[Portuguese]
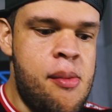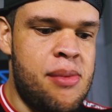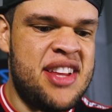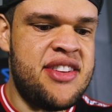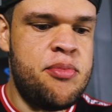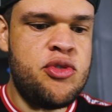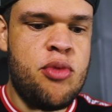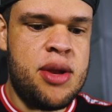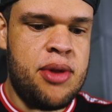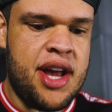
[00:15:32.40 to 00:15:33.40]
Maçã é muito bom,
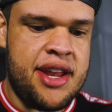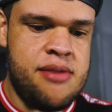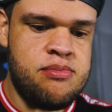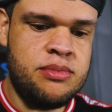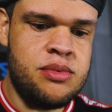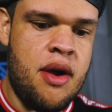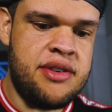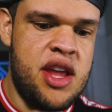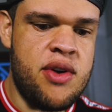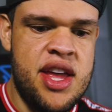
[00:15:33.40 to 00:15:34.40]
né, molecada?
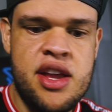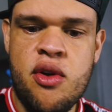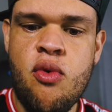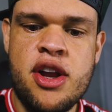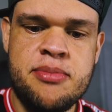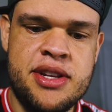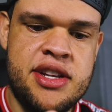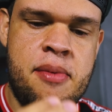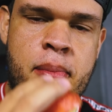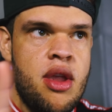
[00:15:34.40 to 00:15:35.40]
Tem alguém que não gosta de
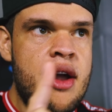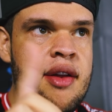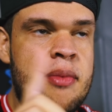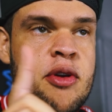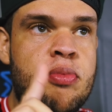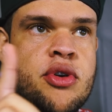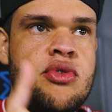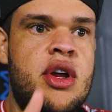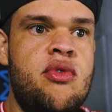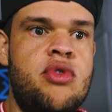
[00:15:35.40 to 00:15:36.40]
maçã? Eu lembro que o
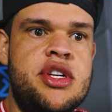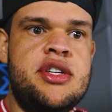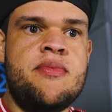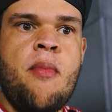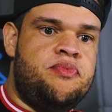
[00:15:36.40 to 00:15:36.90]
Portuga não curte.